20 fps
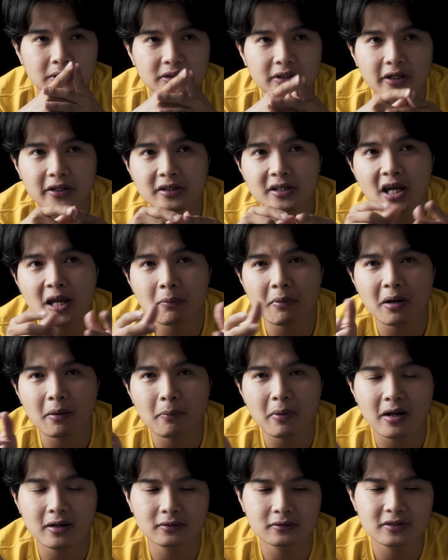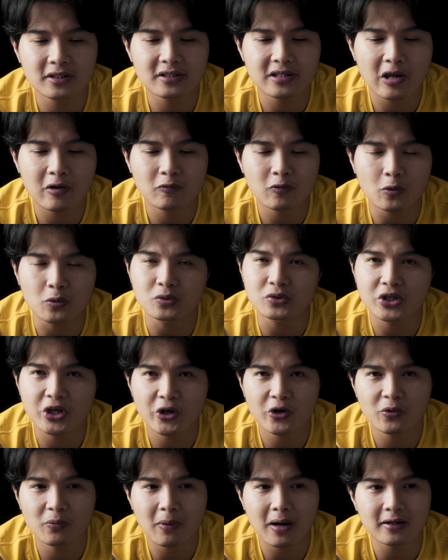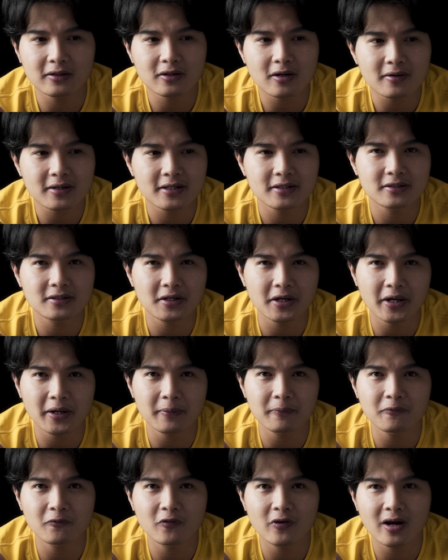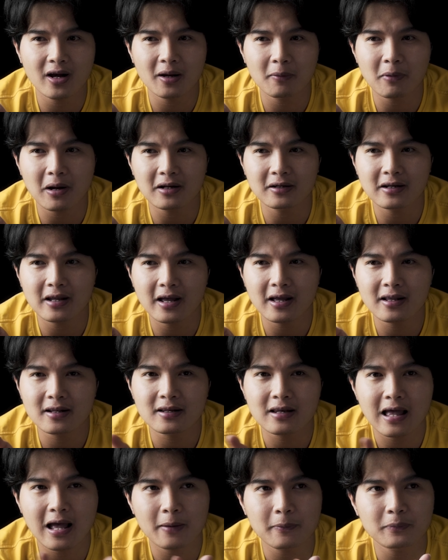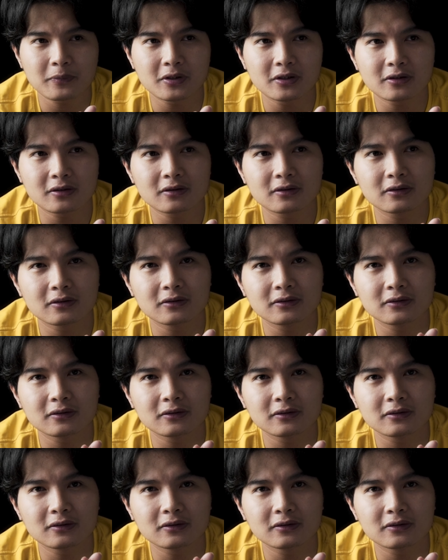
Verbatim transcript: mình nghĩ khi mà bạn đi theo phụ nhiều bạn có kinh nghiệm và bạn đã làm được